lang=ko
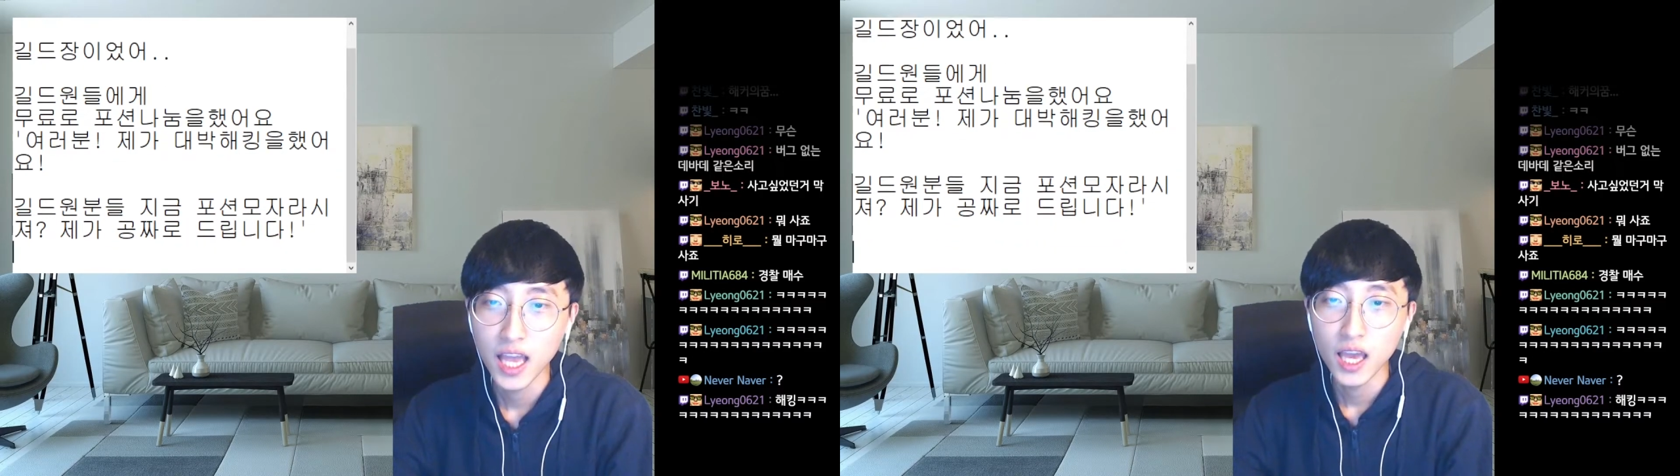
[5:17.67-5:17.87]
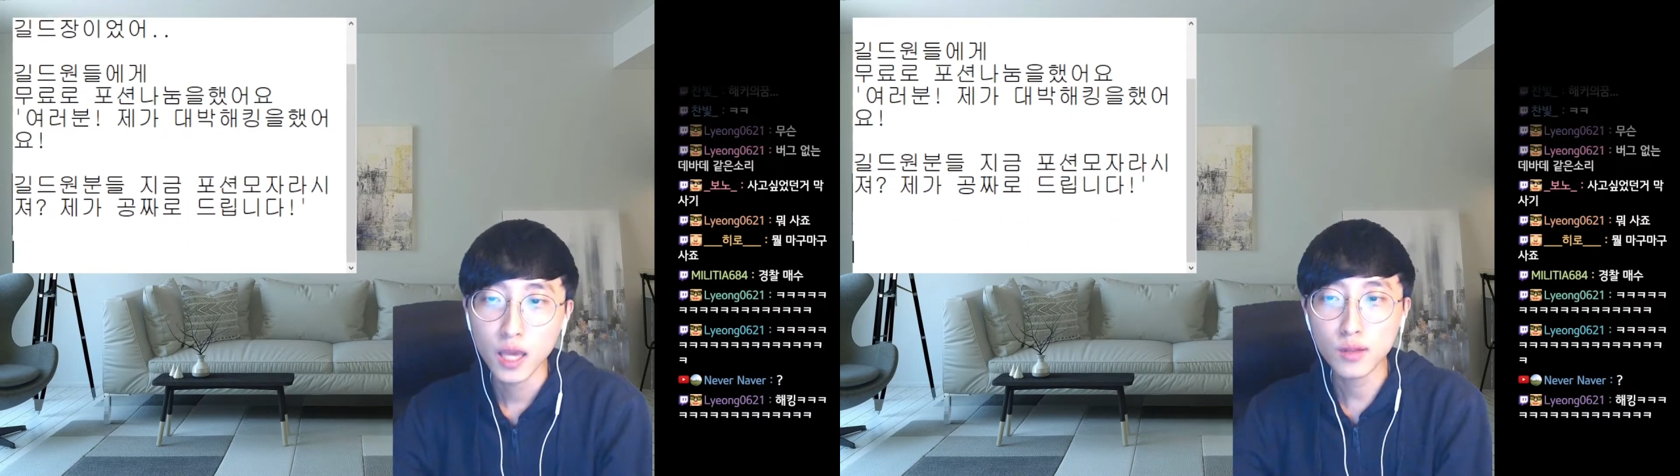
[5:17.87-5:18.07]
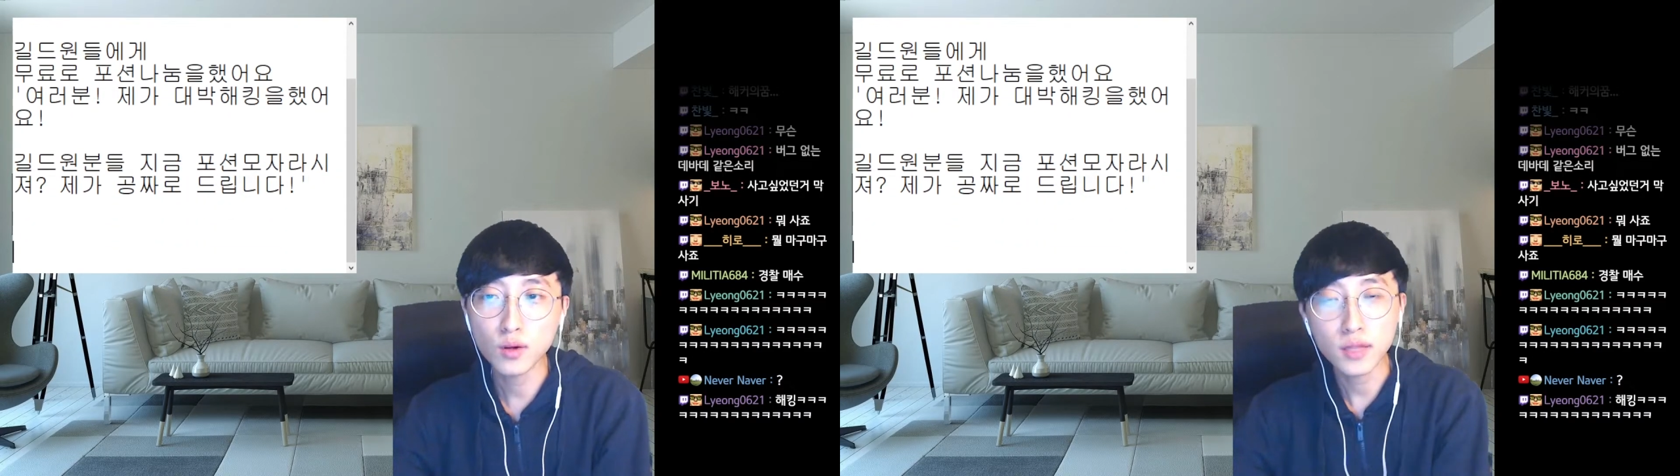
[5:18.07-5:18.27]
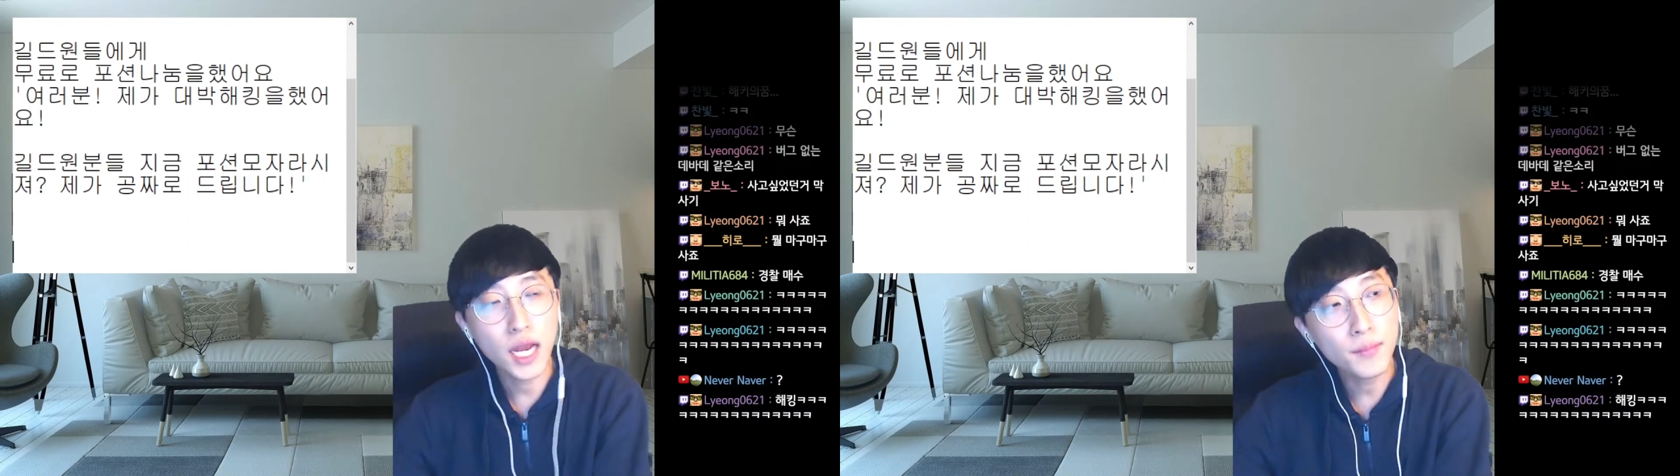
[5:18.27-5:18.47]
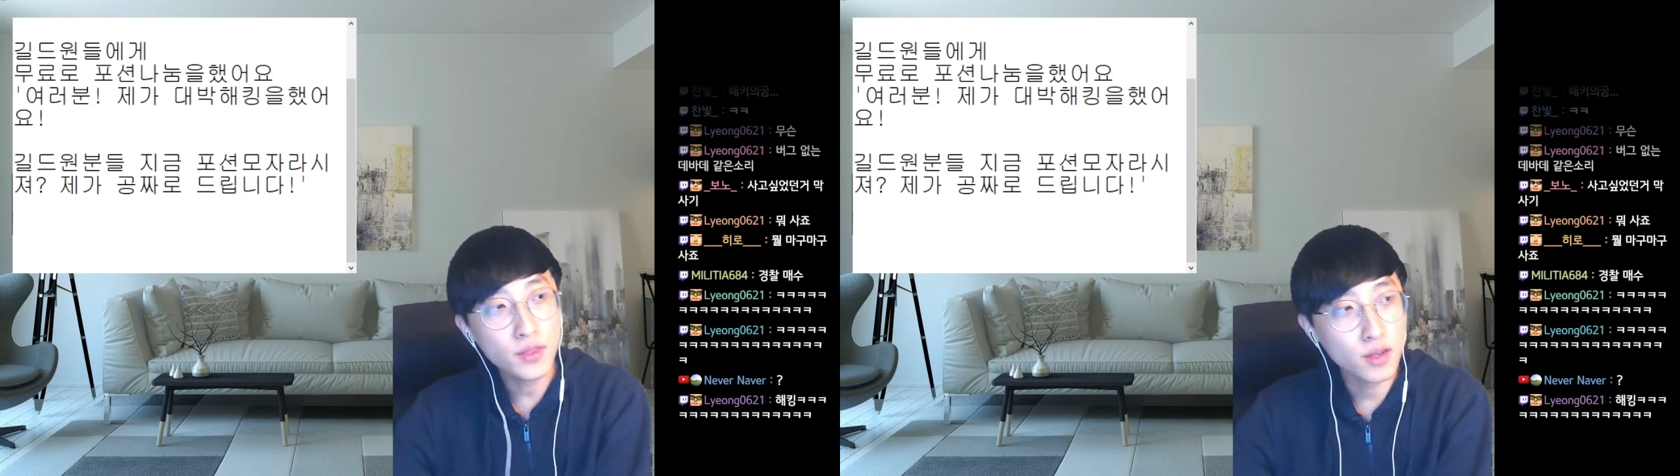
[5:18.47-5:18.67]
해서
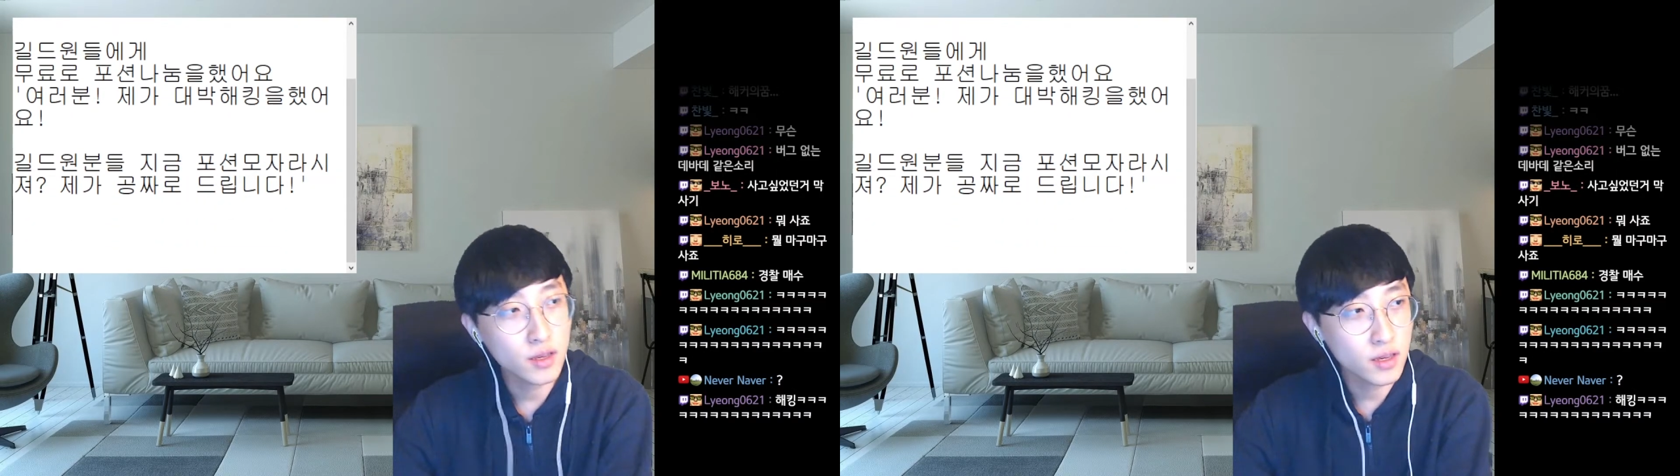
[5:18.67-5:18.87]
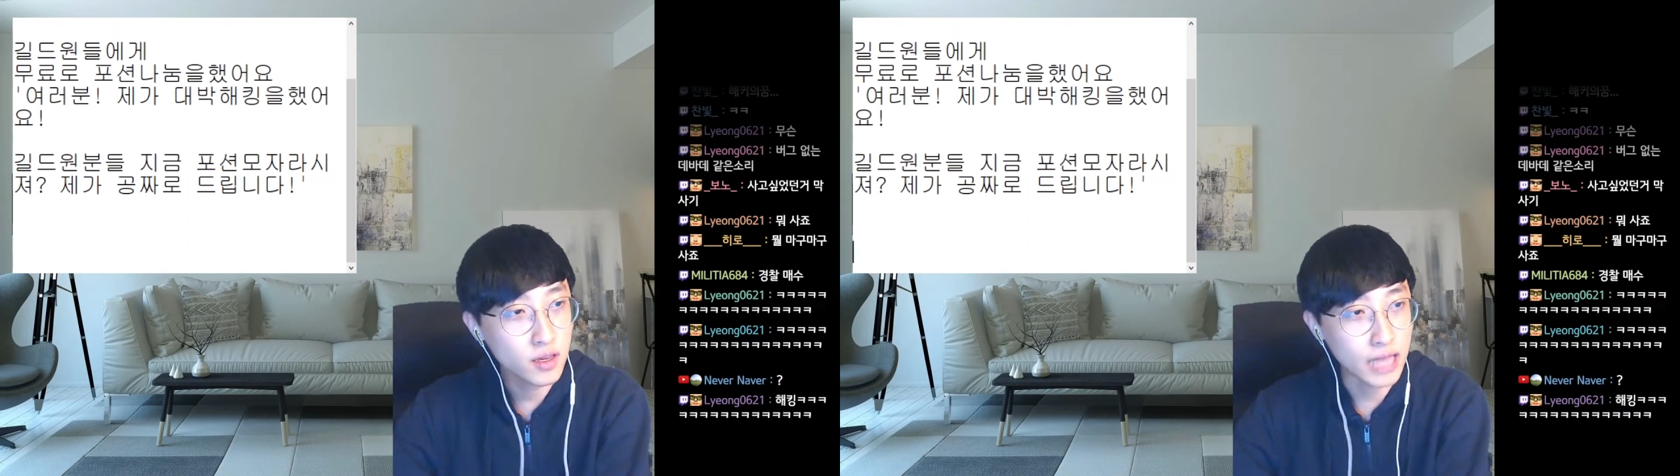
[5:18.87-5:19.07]
사람들에게